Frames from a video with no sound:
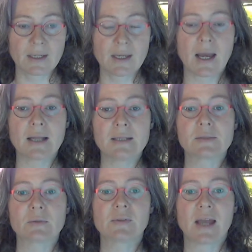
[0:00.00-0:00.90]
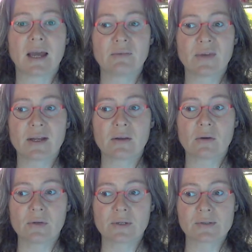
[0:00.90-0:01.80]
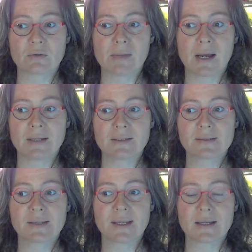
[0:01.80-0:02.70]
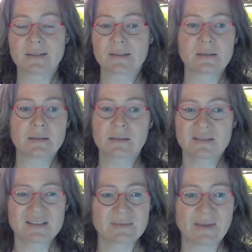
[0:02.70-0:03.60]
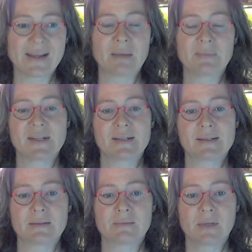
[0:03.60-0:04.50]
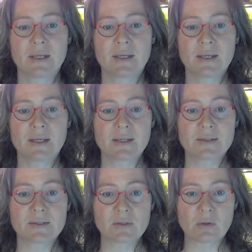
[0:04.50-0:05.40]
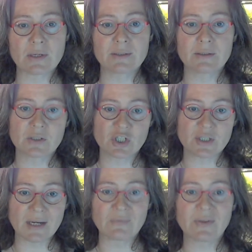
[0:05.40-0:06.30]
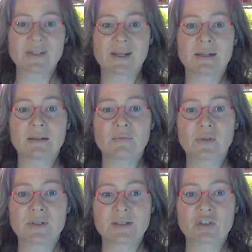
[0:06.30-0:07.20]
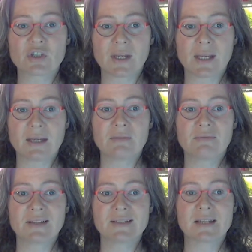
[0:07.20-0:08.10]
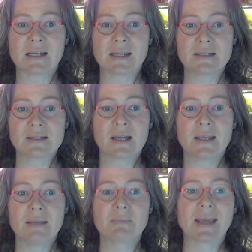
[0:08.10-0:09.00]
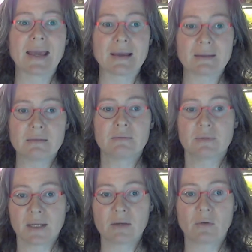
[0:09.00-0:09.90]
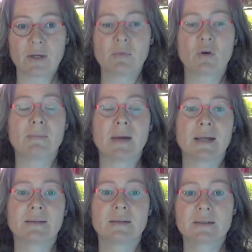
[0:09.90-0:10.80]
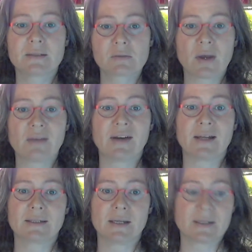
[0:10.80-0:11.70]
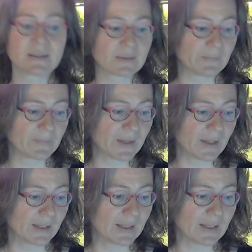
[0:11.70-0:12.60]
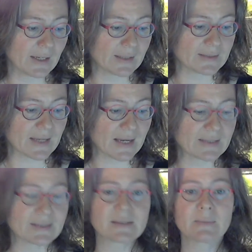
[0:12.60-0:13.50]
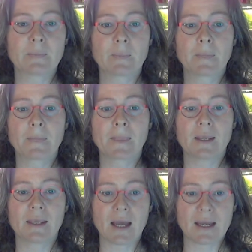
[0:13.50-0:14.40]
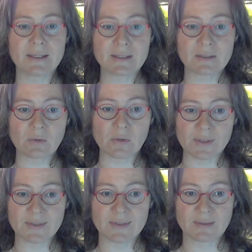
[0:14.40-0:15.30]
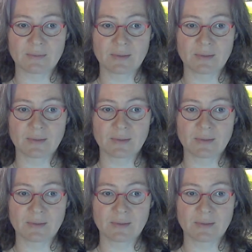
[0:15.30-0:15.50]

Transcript: Also, der Anfang eures Romans, die ersten zwei Absätze, sollen stellvertretend für das stehen, was der Leser im Kern in eurem Roman zu erwarten hat. Das heißt, ihr einigt euch